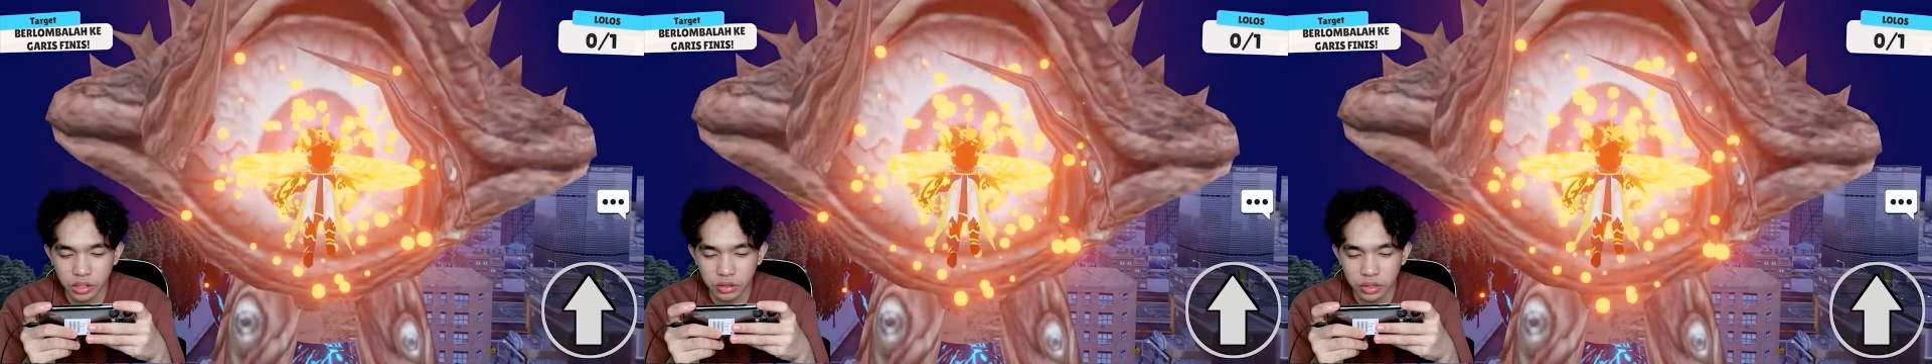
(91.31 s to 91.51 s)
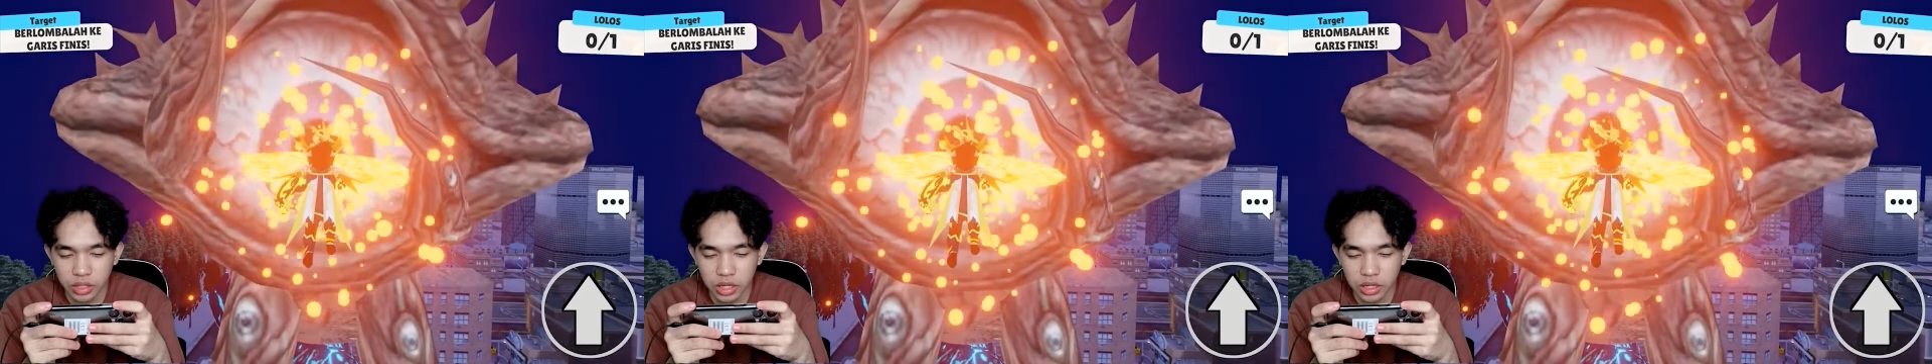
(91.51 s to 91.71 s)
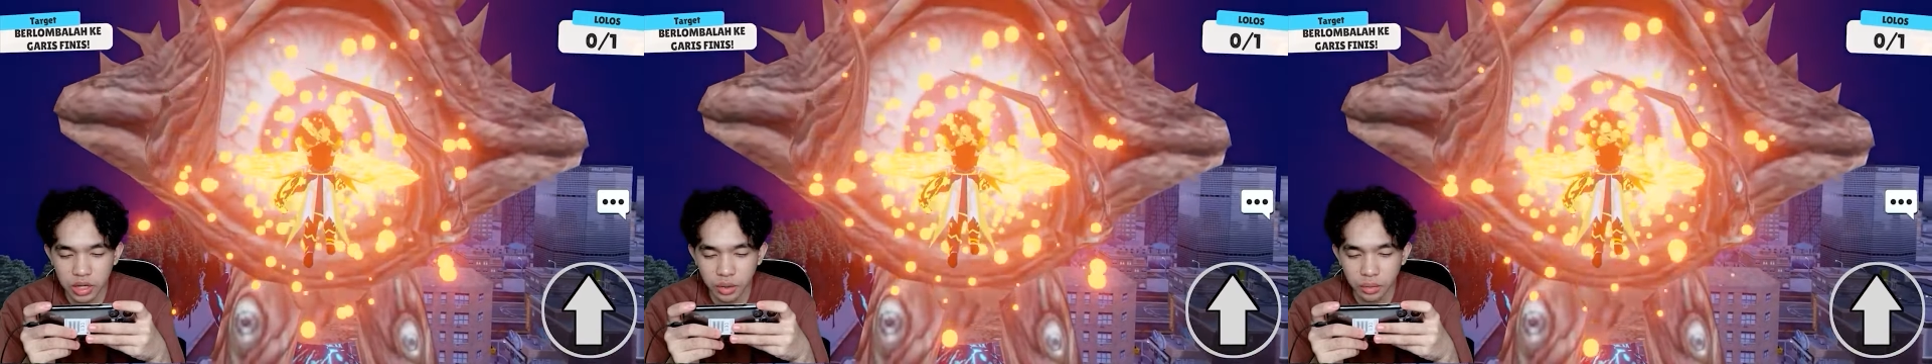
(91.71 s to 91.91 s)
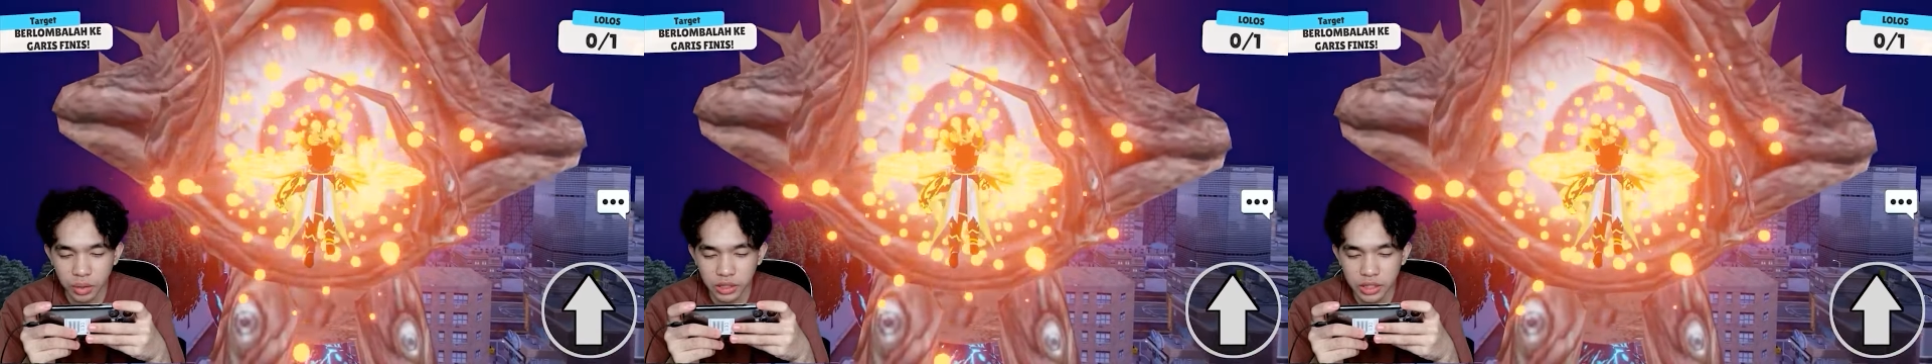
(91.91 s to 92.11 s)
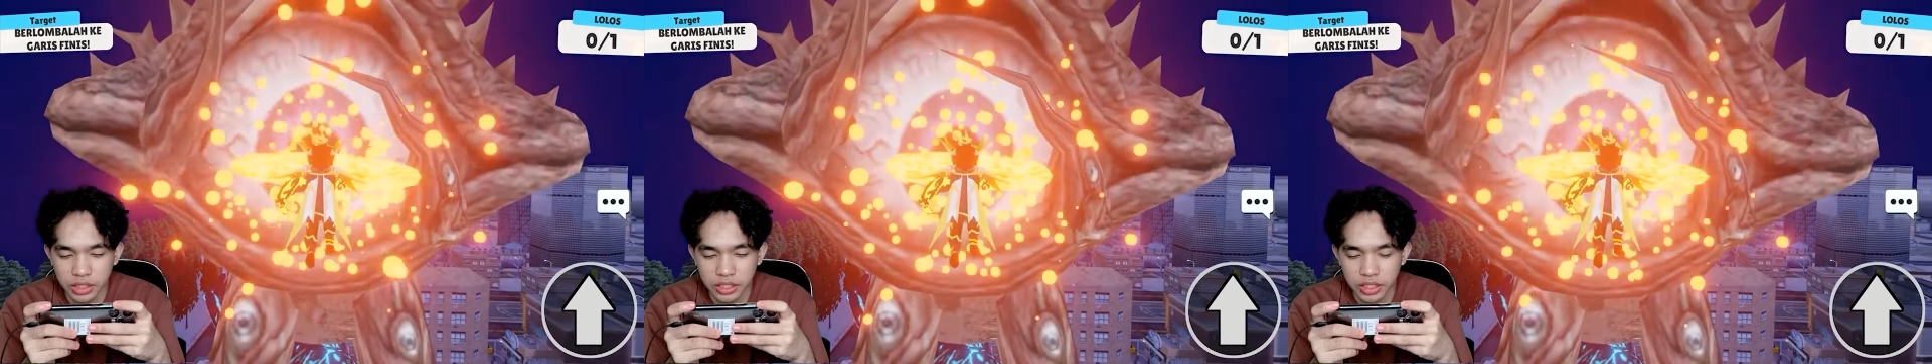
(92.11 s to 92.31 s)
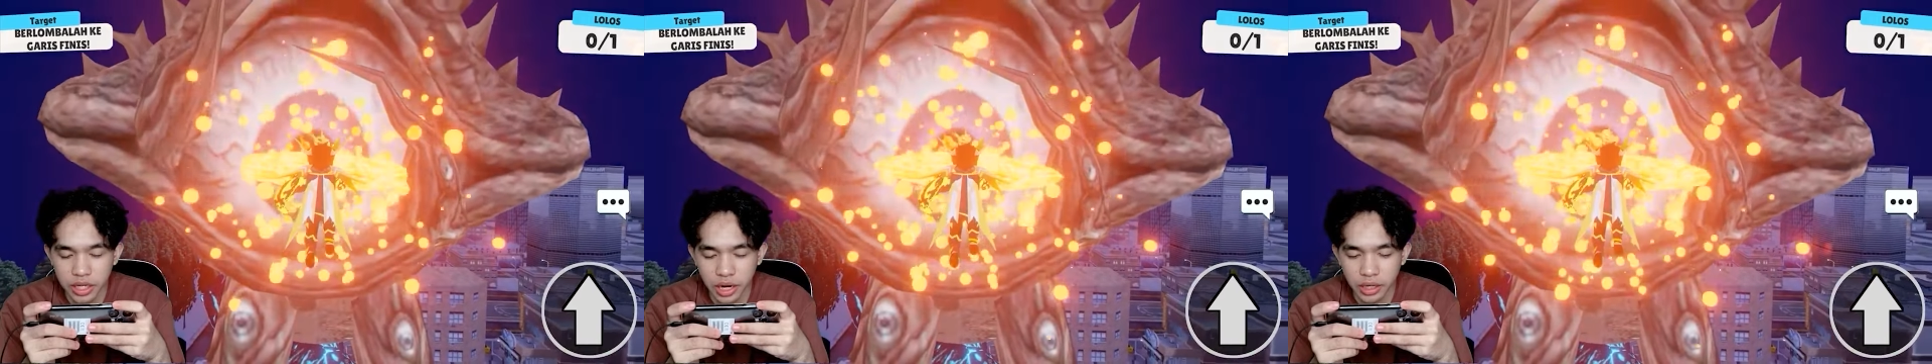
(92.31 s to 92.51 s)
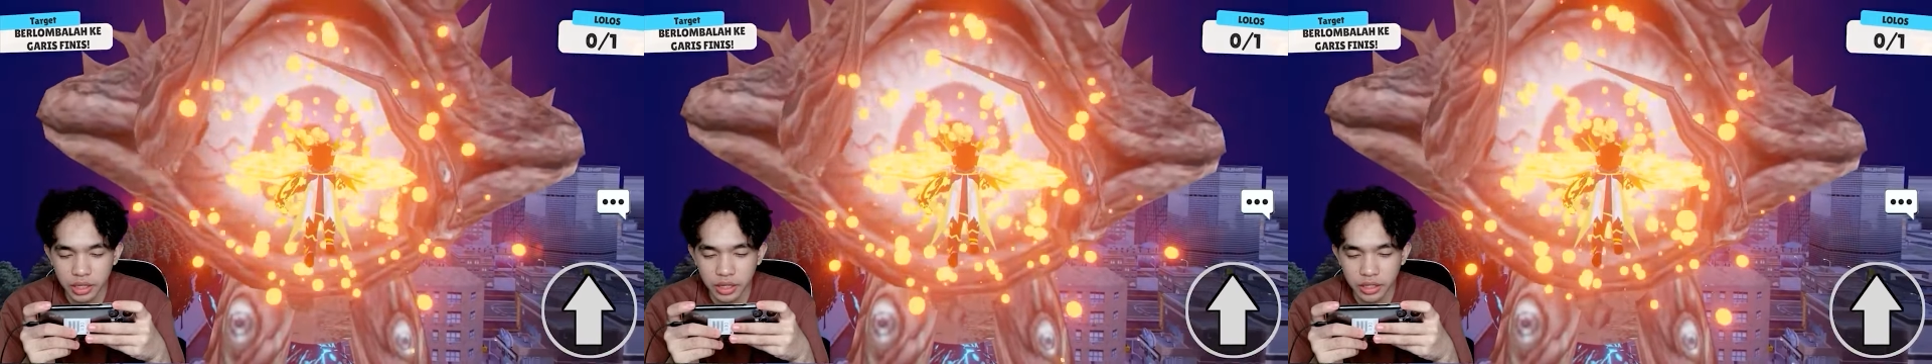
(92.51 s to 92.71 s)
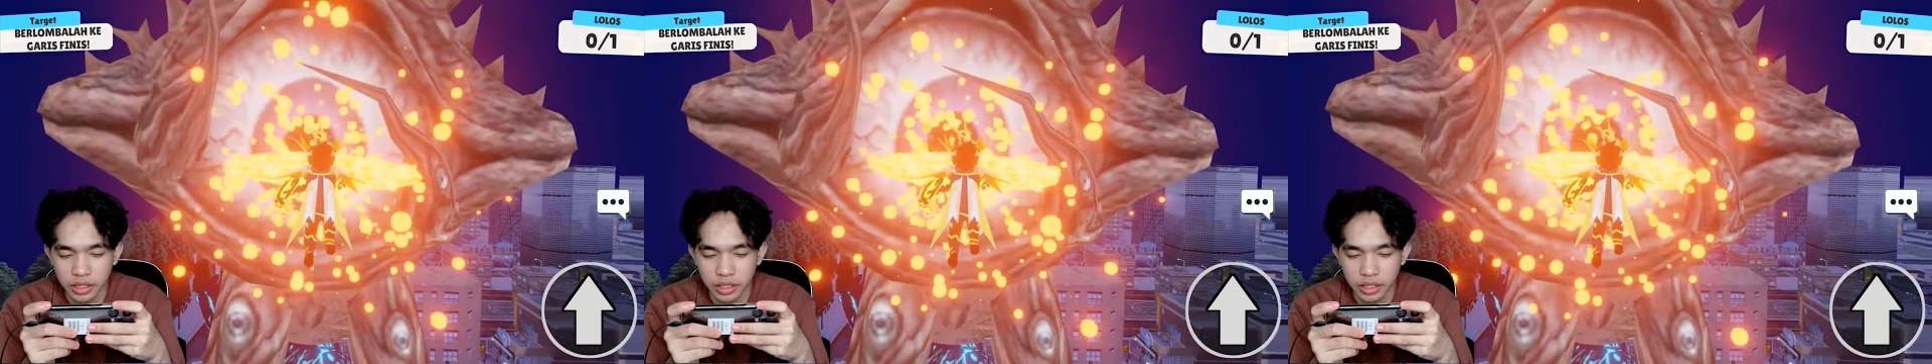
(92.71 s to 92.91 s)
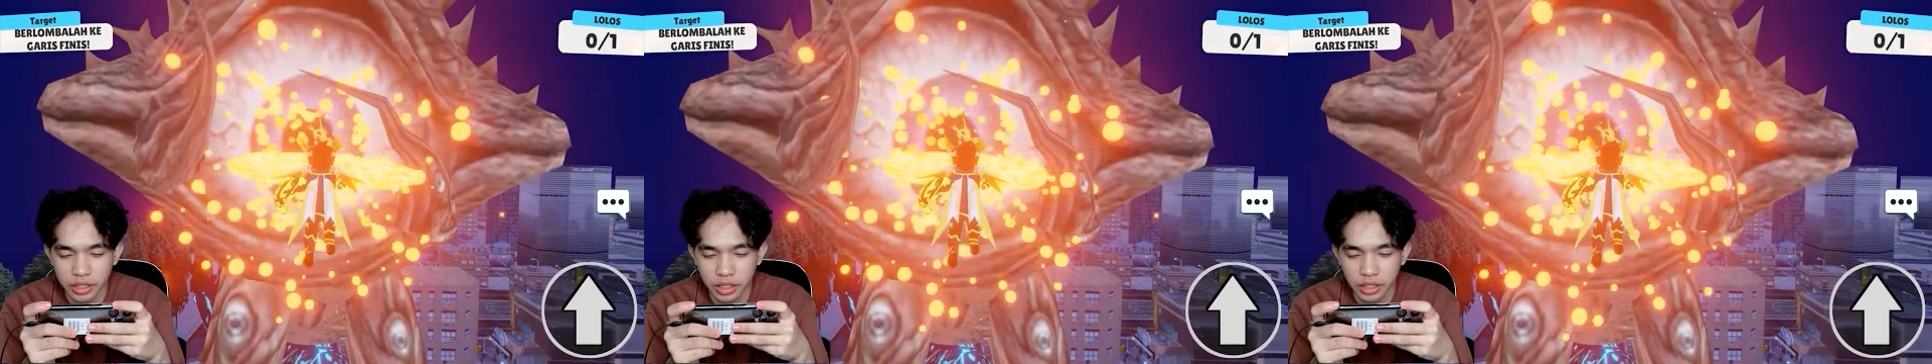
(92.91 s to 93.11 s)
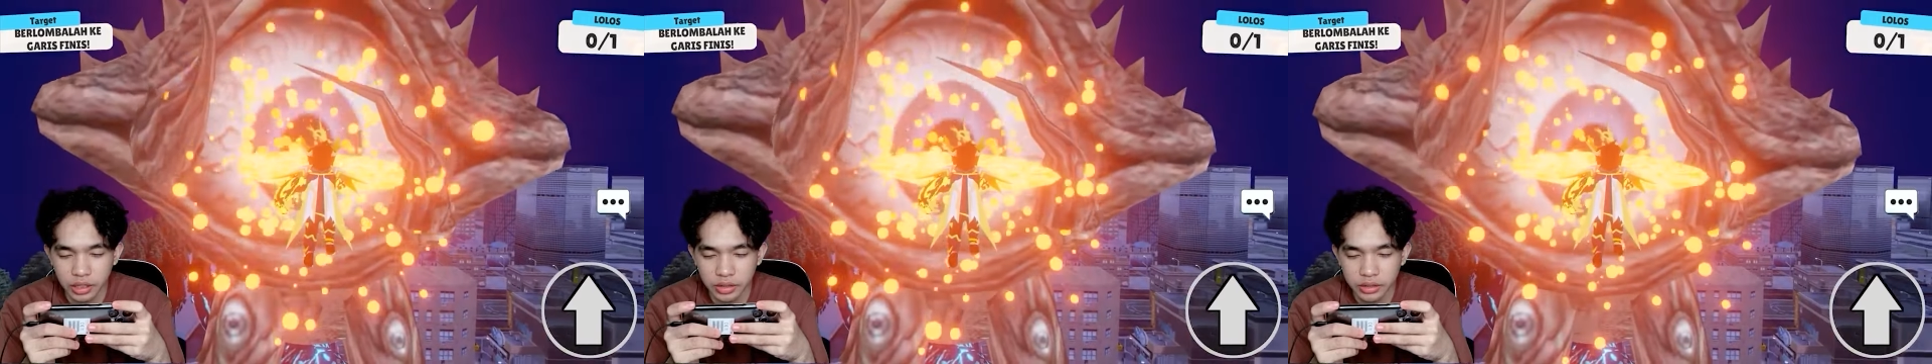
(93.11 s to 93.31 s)
itu dia kekuatan cahaya
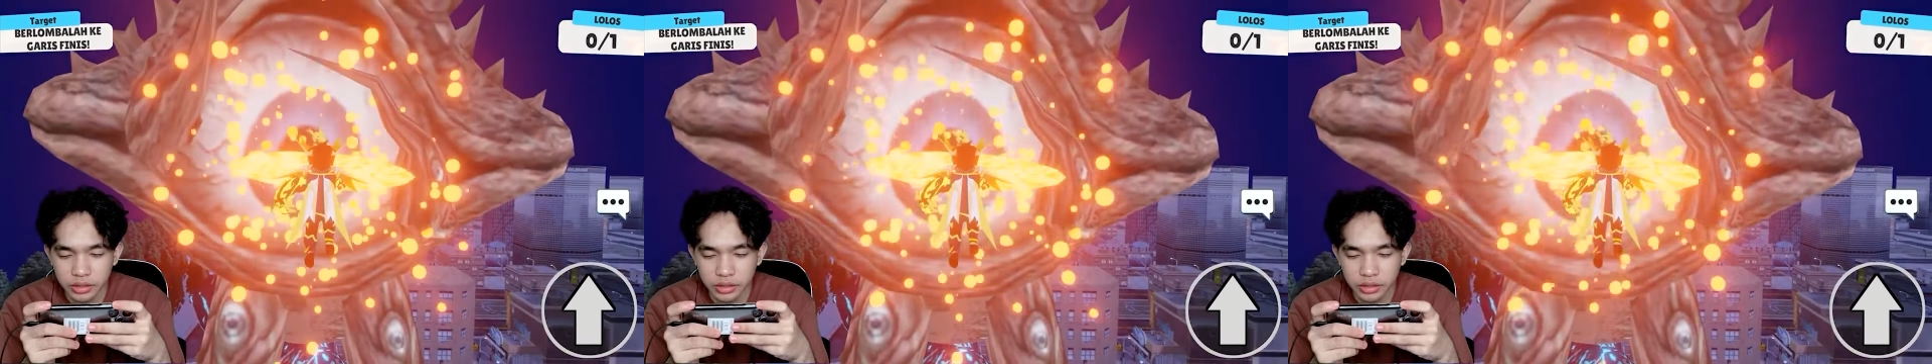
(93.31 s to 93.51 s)
kita